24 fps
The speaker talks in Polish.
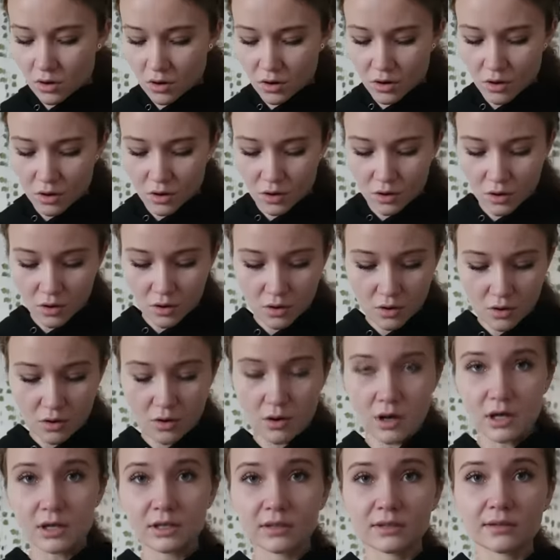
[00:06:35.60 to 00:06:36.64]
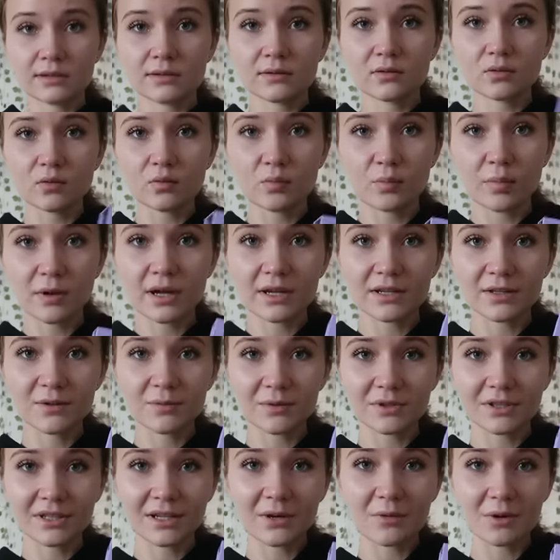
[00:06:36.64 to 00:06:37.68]
O, ale super,
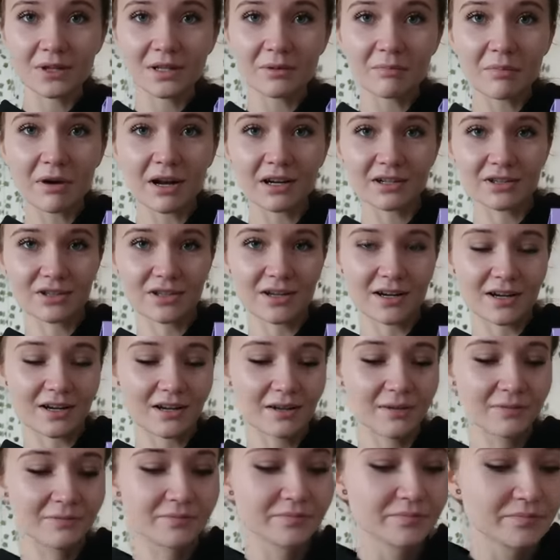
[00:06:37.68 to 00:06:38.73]
zobaczcie jaka ładna paczka.